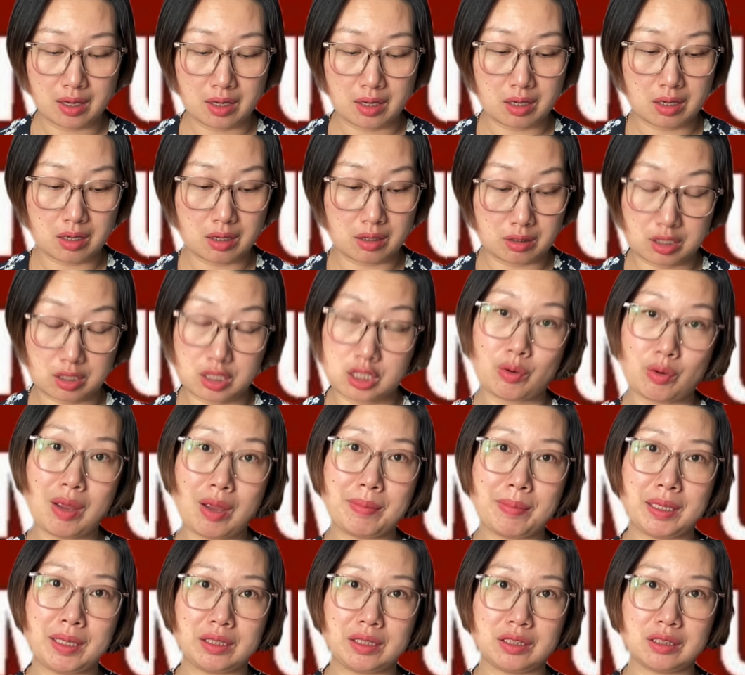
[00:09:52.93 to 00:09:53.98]
呃十万
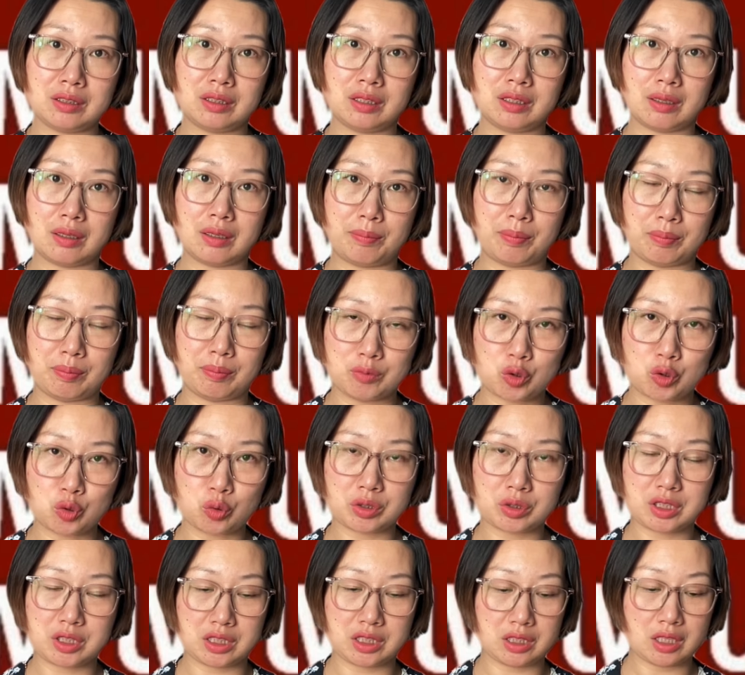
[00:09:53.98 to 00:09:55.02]
美金的
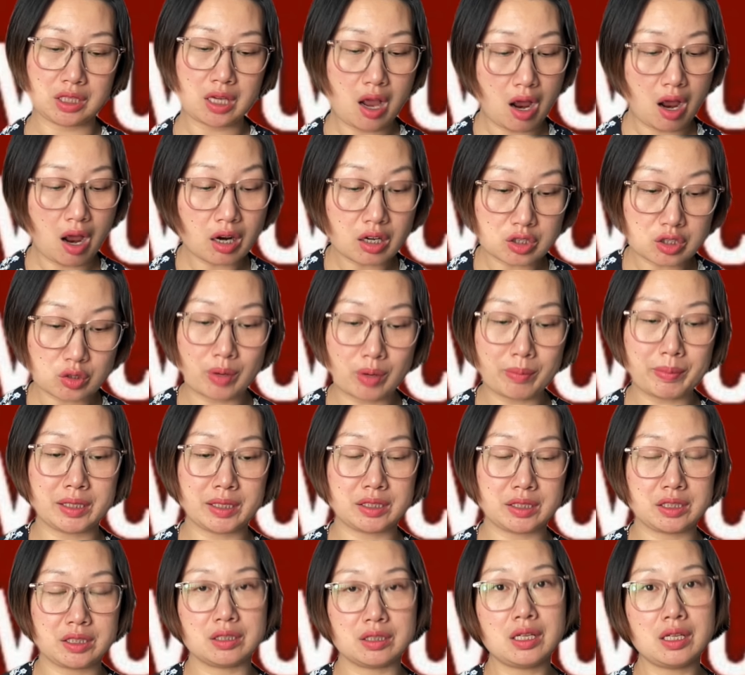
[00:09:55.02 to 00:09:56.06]
重疾，二十万美
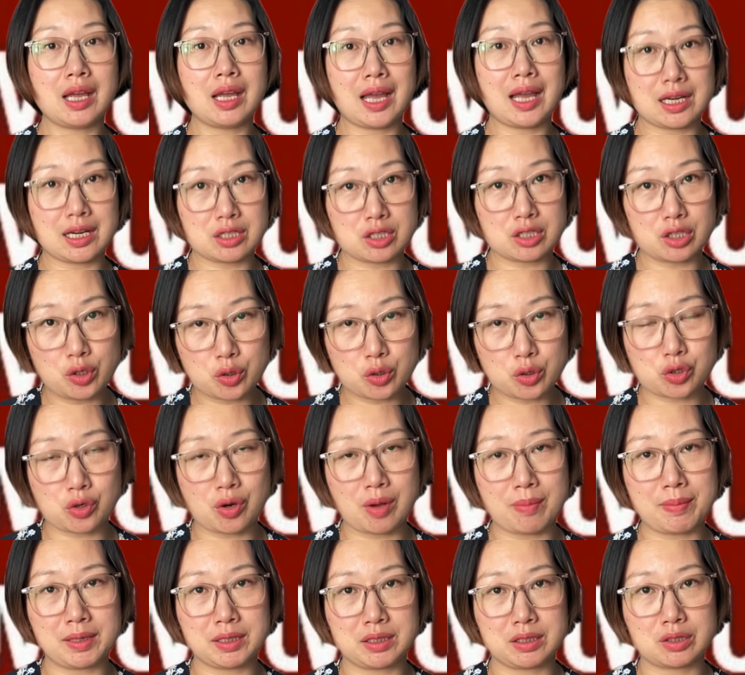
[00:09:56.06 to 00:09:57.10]
金还是六十万
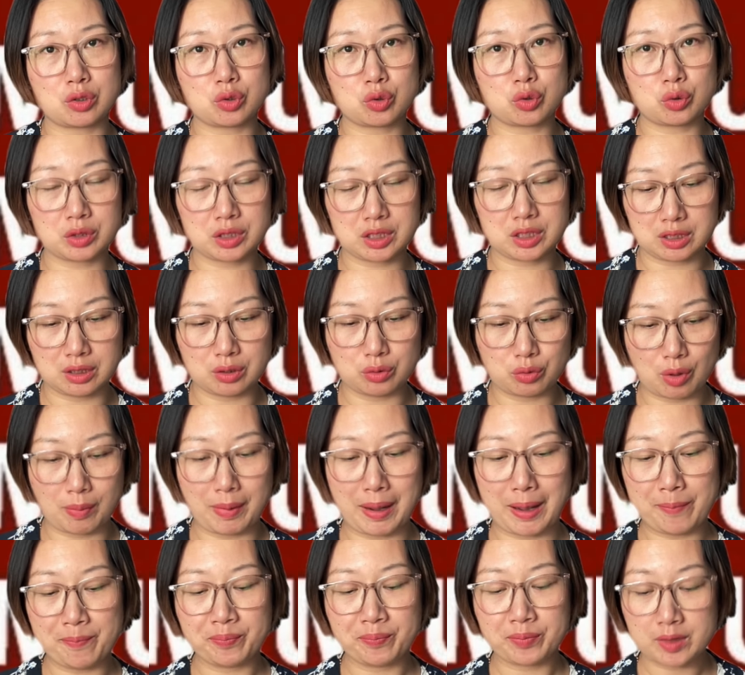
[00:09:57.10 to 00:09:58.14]
美金的重疾，对
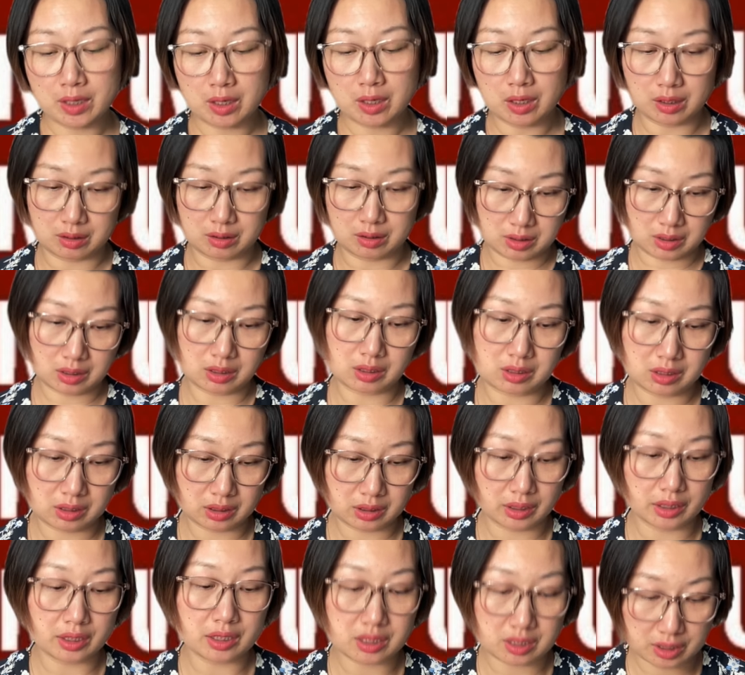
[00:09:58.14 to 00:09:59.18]
吧？呃，这个是
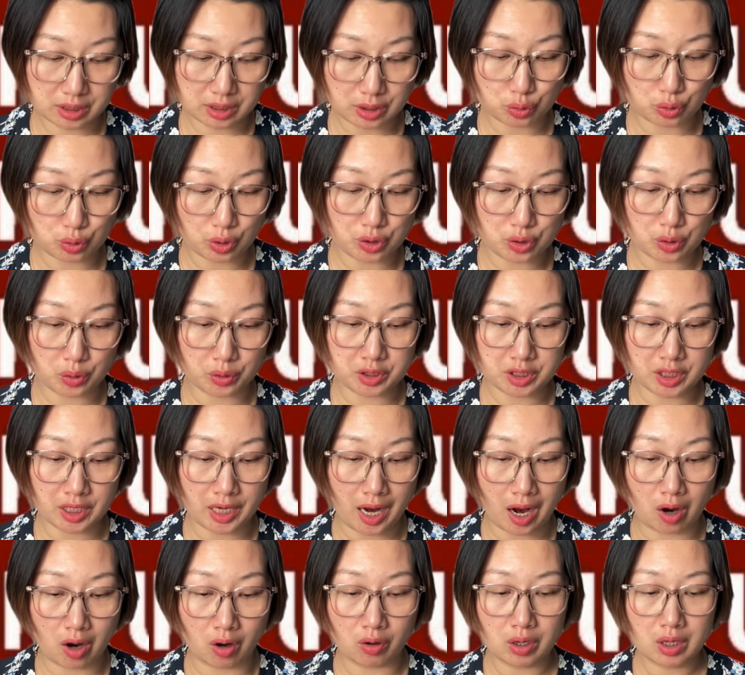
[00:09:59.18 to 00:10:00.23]
可以实现全球医
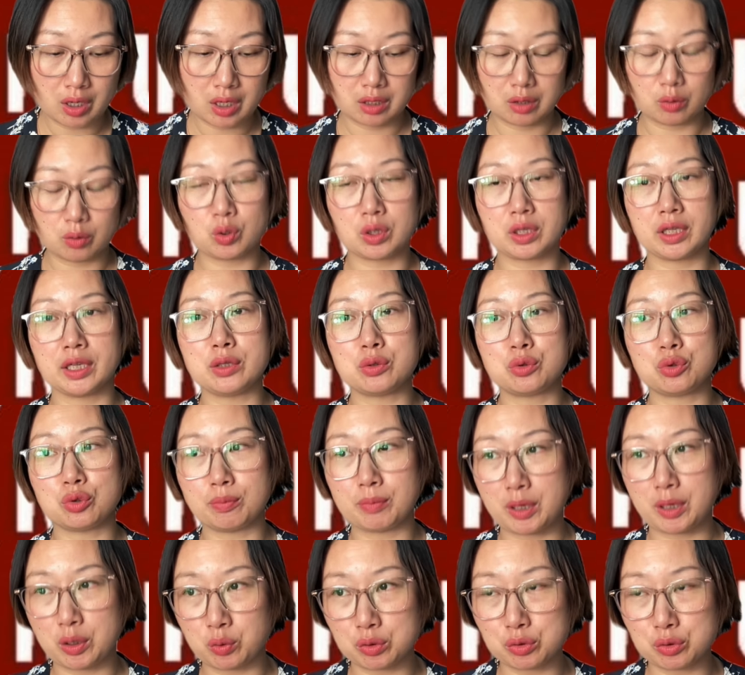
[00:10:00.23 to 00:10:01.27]
疗，我可以去
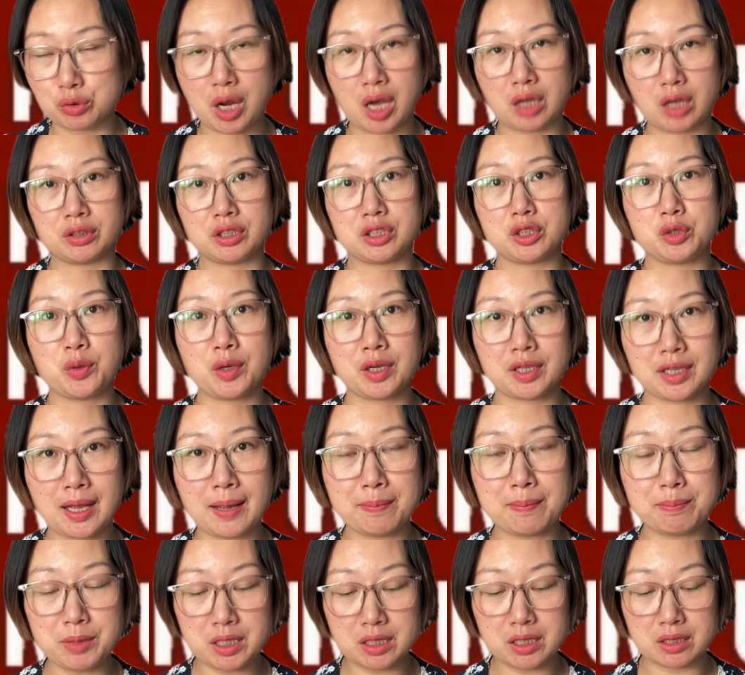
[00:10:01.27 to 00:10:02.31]
美国最好的医院
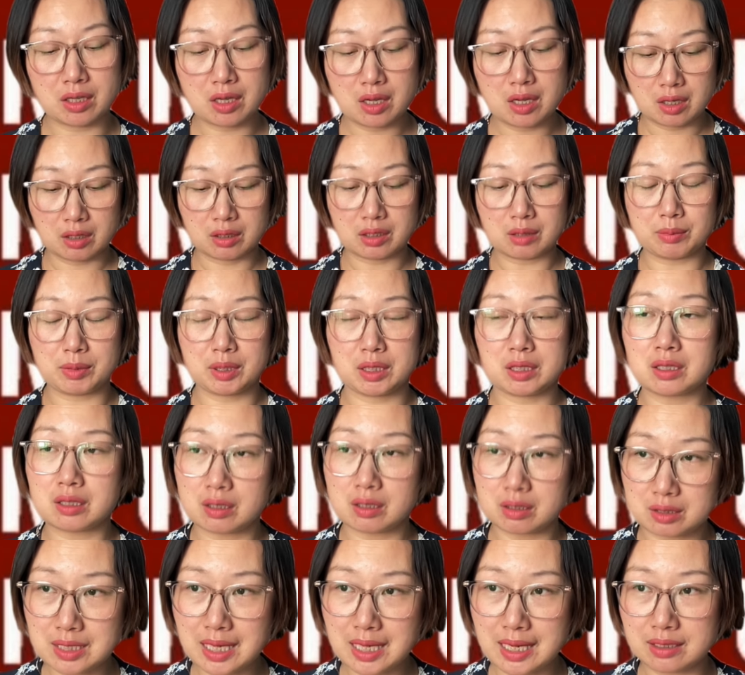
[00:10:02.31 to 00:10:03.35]
看病。那么
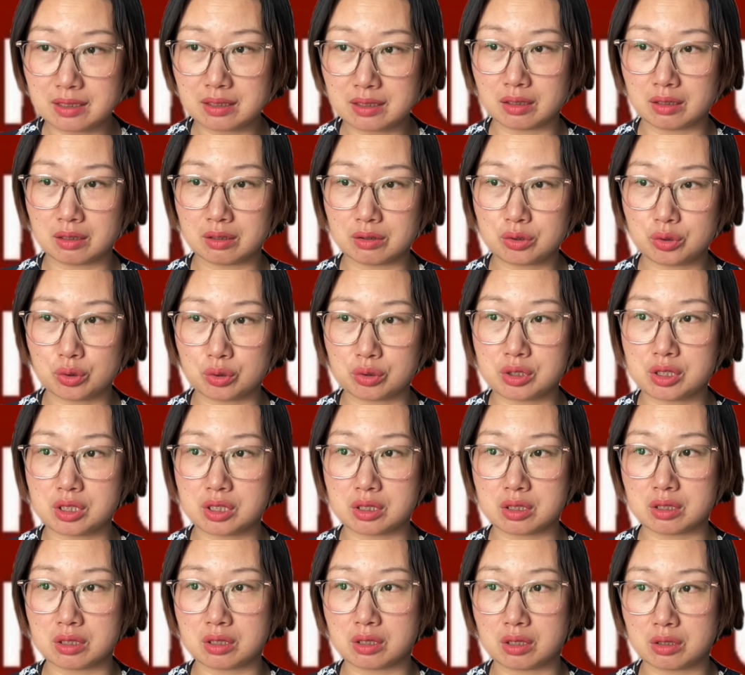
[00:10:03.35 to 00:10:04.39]
再一个就
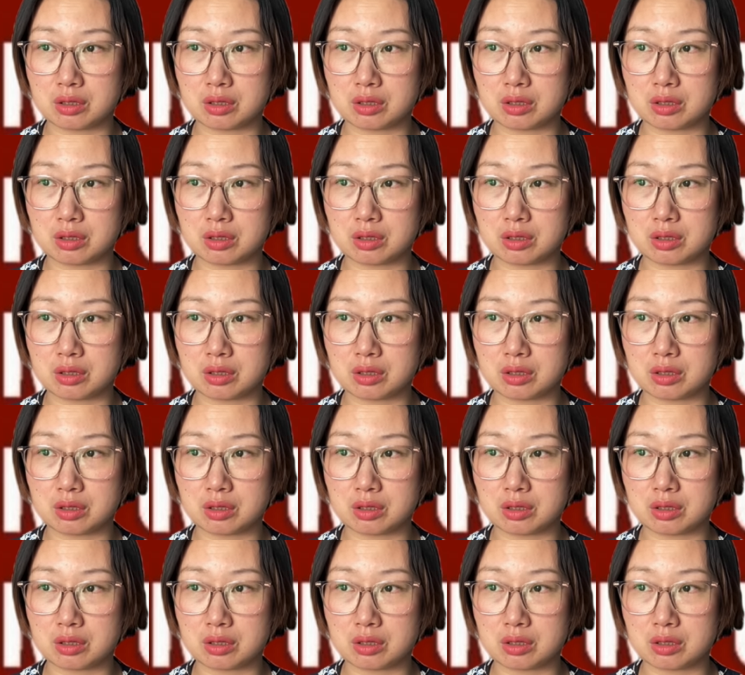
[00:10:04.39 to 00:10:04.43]
是